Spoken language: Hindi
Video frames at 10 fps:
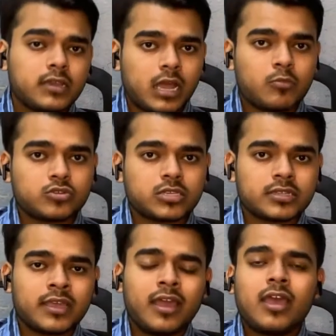कम हो सकते
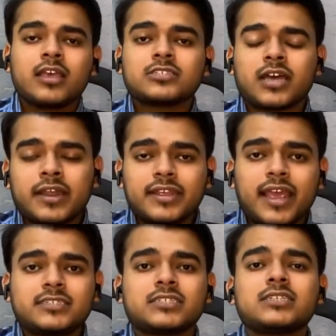हैं सारी
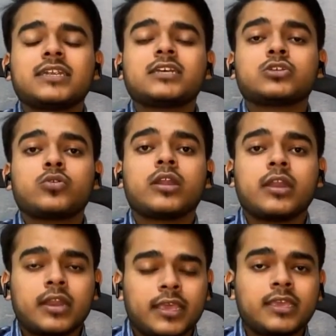एसेसरी लेना जरूरी
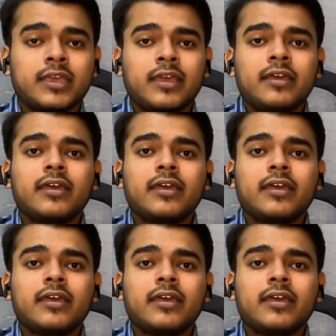नहीं है